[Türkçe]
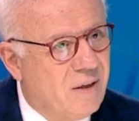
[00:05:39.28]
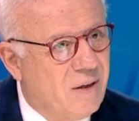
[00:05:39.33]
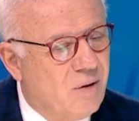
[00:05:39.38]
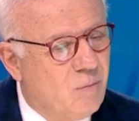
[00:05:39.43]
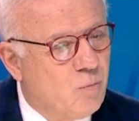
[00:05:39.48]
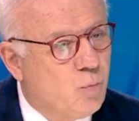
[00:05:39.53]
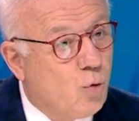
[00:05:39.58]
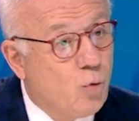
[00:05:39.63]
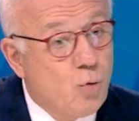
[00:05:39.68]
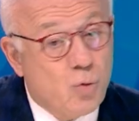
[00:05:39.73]

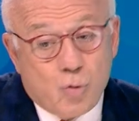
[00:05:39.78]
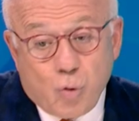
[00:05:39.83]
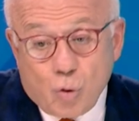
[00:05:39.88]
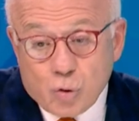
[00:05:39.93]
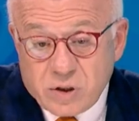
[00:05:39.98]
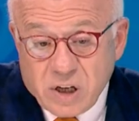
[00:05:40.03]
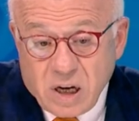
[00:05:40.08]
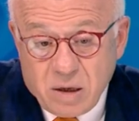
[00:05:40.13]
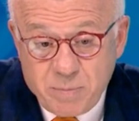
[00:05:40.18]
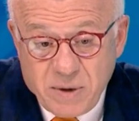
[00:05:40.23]
Bugün
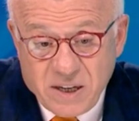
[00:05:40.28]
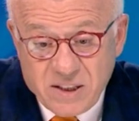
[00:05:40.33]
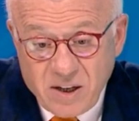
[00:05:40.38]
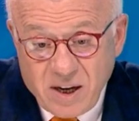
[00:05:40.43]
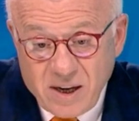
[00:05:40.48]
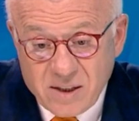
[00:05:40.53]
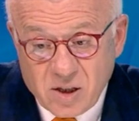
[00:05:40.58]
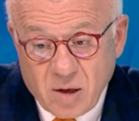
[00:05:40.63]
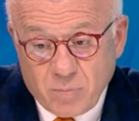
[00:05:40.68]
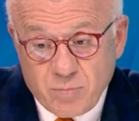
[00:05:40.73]
sosyal medya
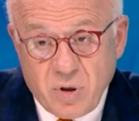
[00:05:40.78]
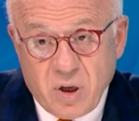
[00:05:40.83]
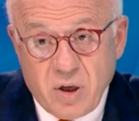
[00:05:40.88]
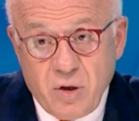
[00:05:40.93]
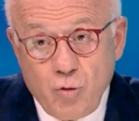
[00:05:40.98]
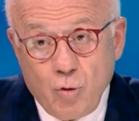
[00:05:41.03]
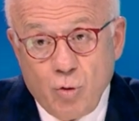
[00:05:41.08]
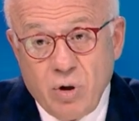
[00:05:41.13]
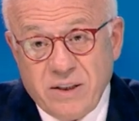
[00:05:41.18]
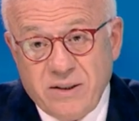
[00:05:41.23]
hesaplarını
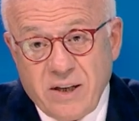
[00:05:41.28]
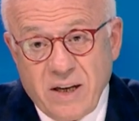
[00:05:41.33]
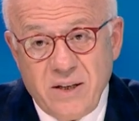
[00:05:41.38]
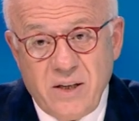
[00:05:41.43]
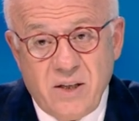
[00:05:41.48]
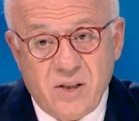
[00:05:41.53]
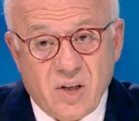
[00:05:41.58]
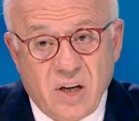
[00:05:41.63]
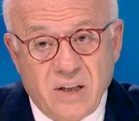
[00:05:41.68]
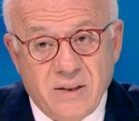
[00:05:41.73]
yöneten
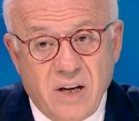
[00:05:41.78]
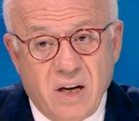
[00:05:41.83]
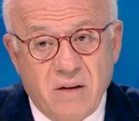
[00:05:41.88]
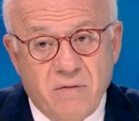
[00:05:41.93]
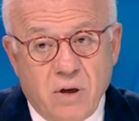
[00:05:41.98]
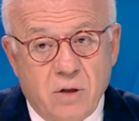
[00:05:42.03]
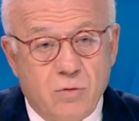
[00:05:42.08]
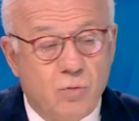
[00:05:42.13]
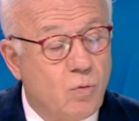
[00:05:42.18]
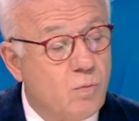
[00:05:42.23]
insanlar
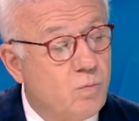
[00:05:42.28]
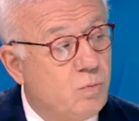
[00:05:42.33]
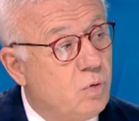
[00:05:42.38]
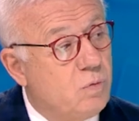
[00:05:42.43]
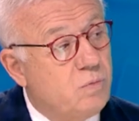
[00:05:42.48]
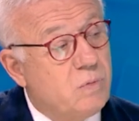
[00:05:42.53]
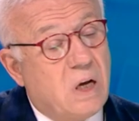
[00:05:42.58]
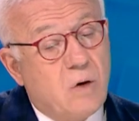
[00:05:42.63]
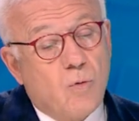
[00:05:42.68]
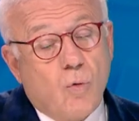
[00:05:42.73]
var.
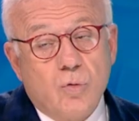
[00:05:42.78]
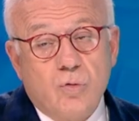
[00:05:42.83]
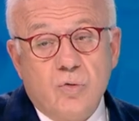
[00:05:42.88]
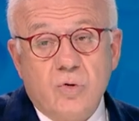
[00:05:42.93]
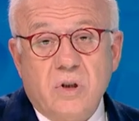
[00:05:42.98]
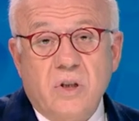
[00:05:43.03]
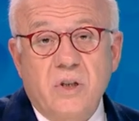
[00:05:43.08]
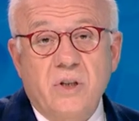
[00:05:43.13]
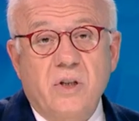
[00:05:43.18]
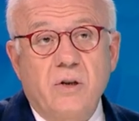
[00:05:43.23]
Bundan
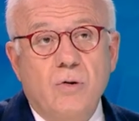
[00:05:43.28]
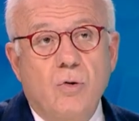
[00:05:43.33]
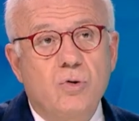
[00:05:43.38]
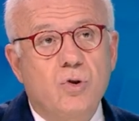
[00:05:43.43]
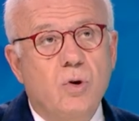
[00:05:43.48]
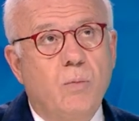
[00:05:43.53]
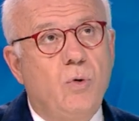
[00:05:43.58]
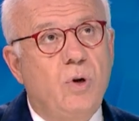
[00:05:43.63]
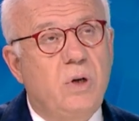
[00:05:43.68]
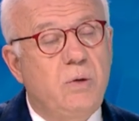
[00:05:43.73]
30-40 yıl
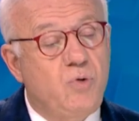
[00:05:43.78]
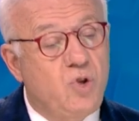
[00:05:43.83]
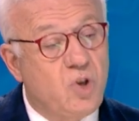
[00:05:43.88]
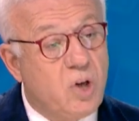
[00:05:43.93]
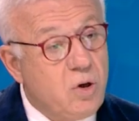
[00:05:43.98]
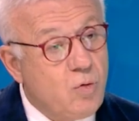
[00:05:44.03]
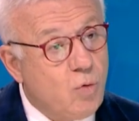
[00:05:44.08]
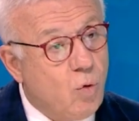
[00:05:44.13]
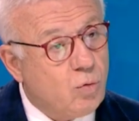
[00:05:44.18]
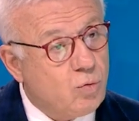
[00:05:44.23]
önce böyle bir şey
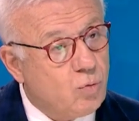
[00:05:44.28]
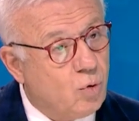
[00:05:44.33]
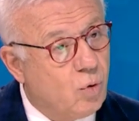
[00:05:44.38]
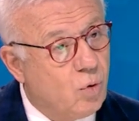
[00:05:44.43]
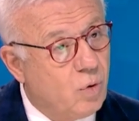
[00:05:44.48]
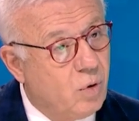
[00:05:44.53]
yoktu.